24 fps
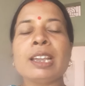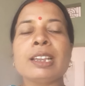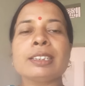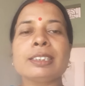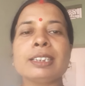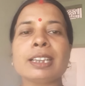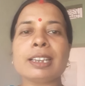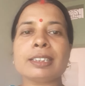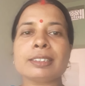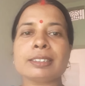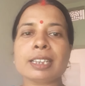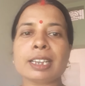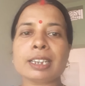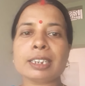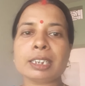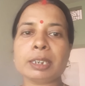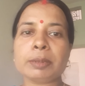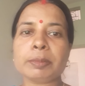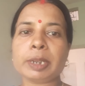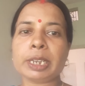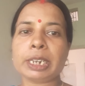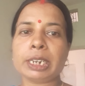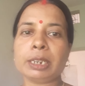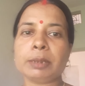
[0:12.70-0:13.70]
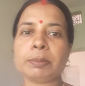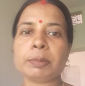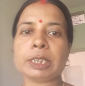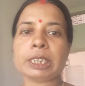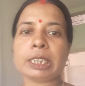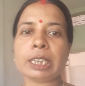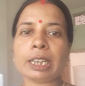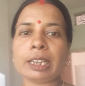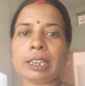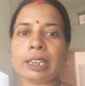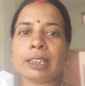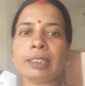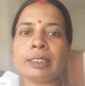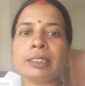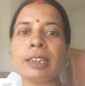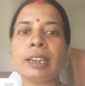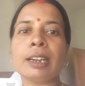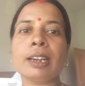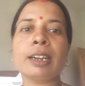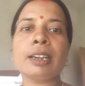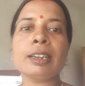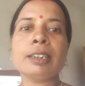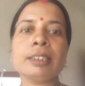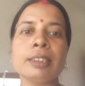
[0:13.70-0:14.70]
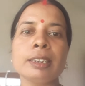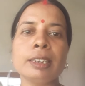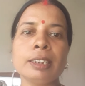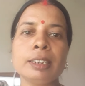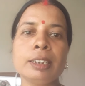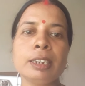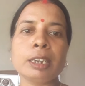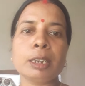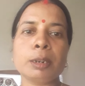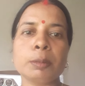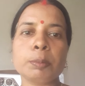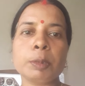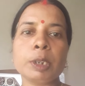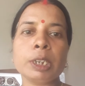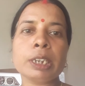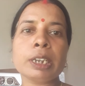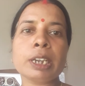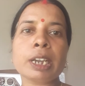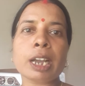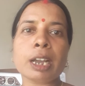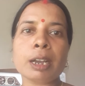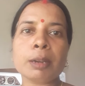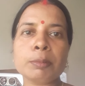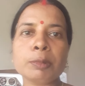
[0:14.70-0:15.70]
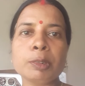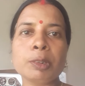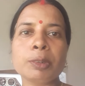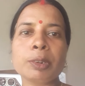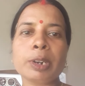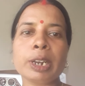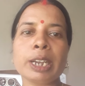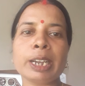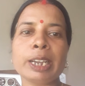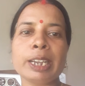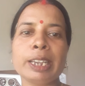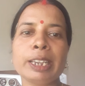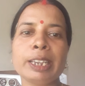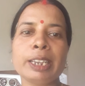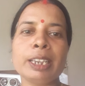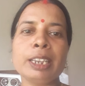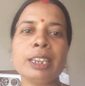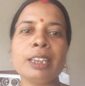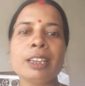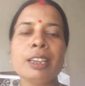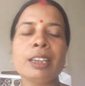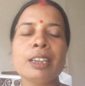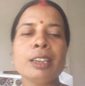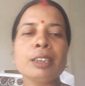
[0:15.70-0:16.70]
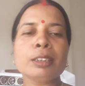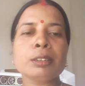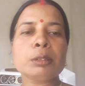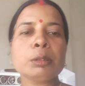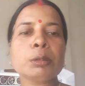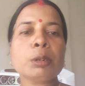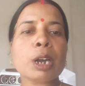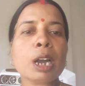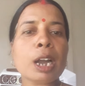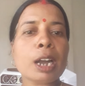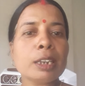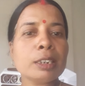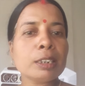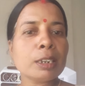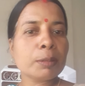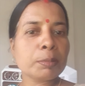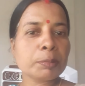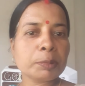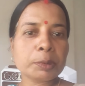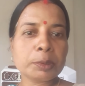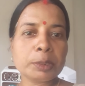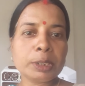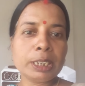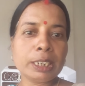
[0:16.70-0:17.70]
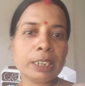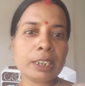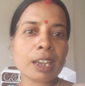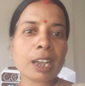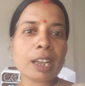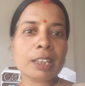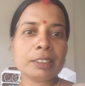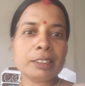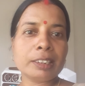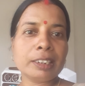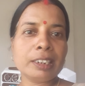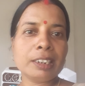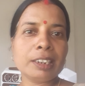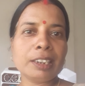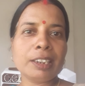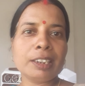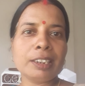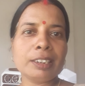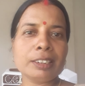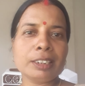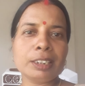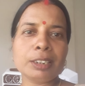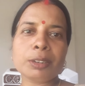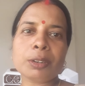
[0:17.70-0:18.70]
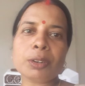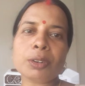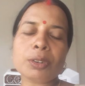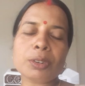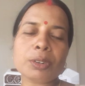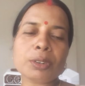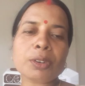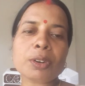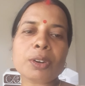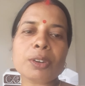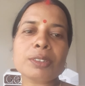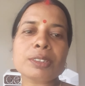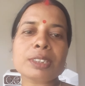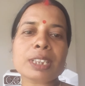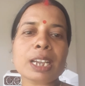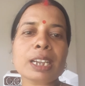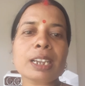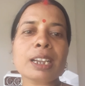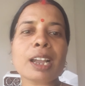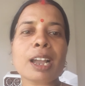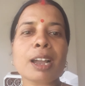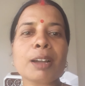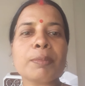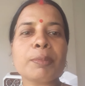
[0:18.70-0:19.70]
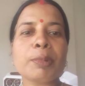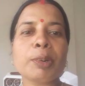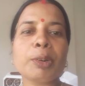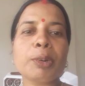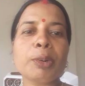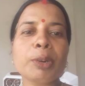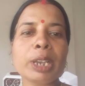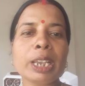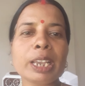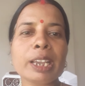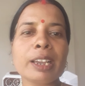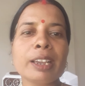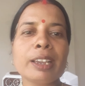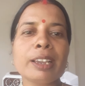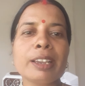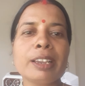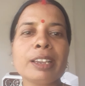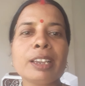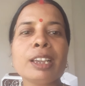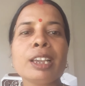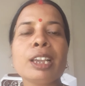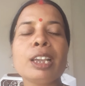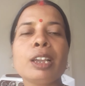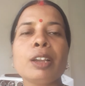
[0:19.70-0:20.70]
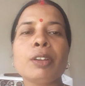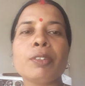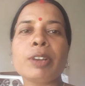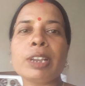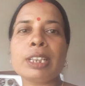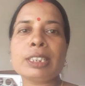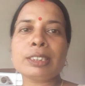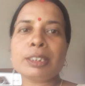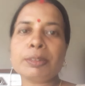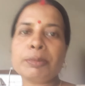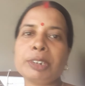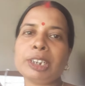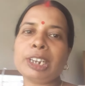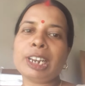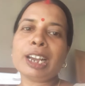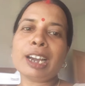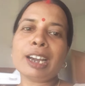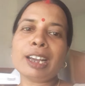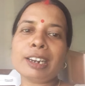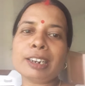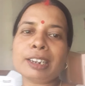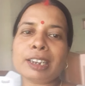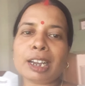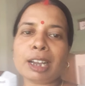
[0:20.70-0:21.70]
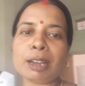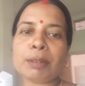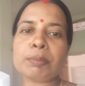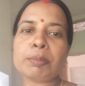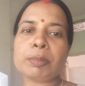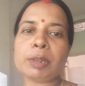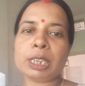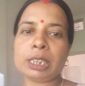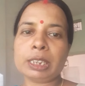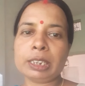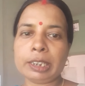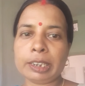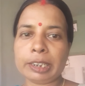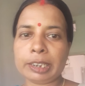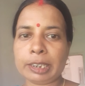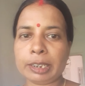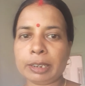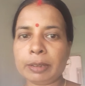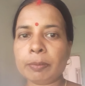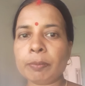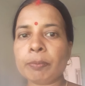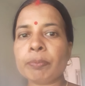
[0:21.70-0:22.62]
जैसा कि मैंने बताया था कि घर पे काम हो रहा है तो आज आपको दिखाते हैं कि कौन कौन सा काम हो गया है वैसे फ़िलहाल काम बंद है